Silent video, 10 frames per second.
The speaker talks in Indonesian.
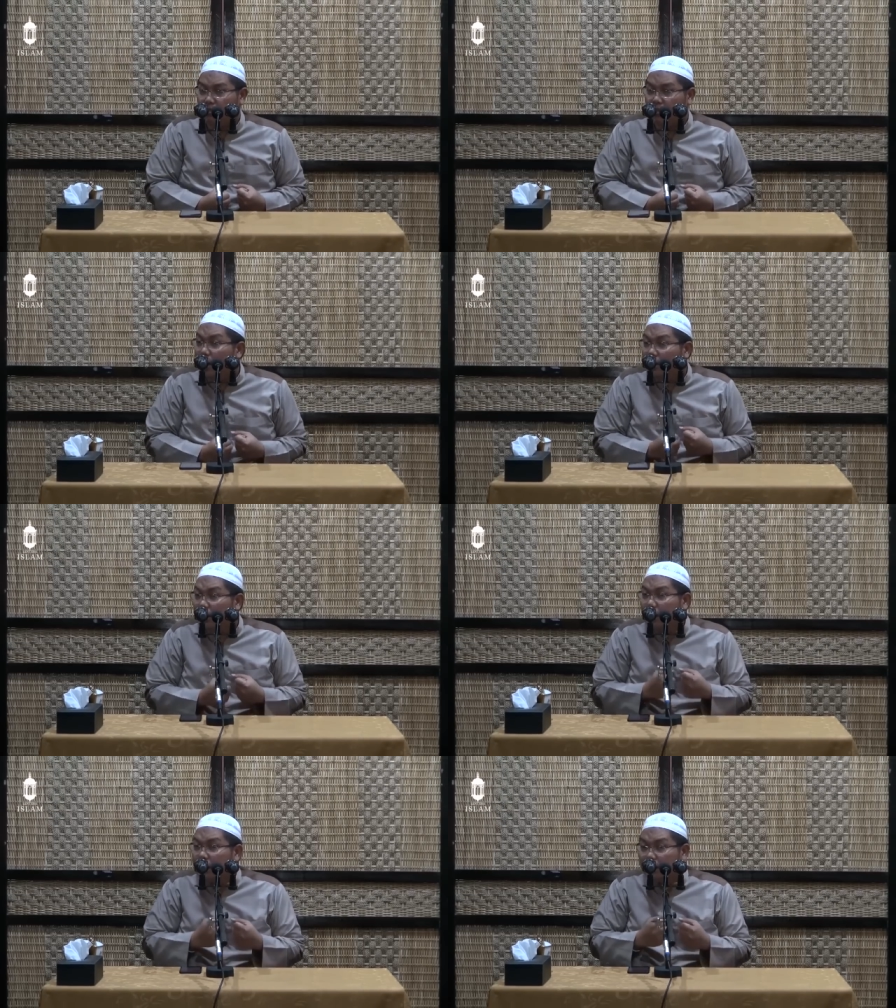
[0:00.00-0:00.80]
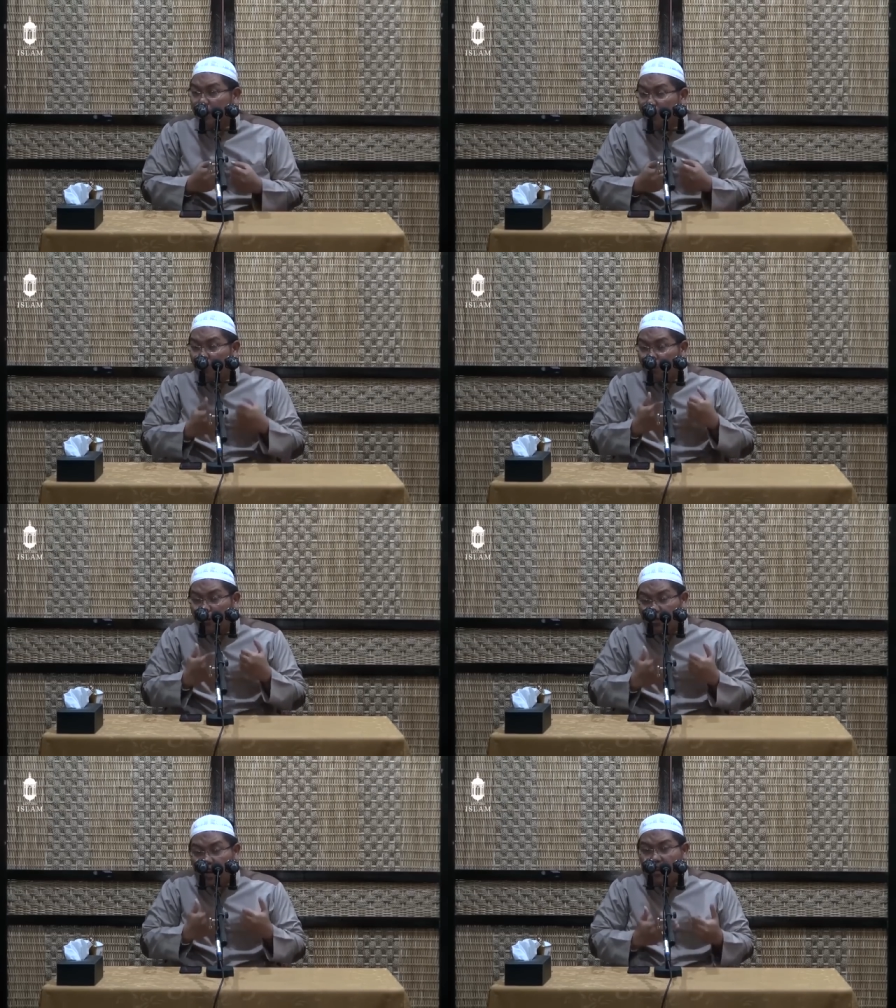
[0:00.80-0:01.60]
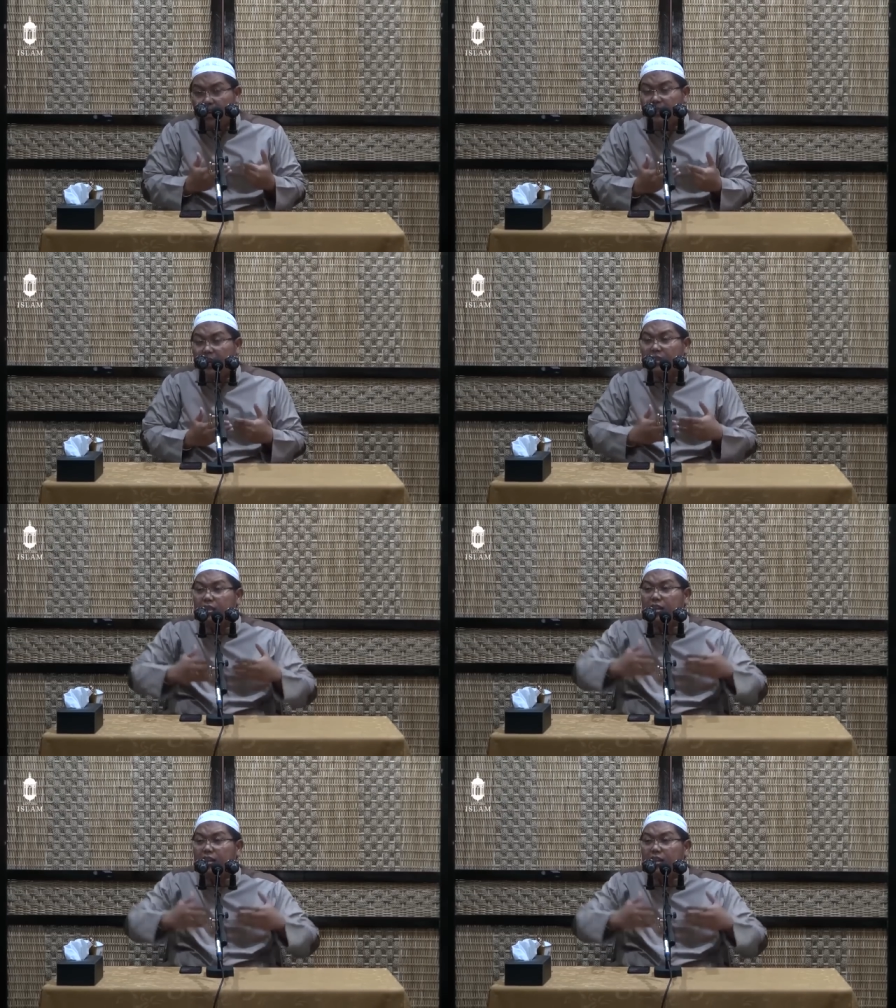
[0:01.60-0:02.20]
Jangan tinggal kalau usahakan jangan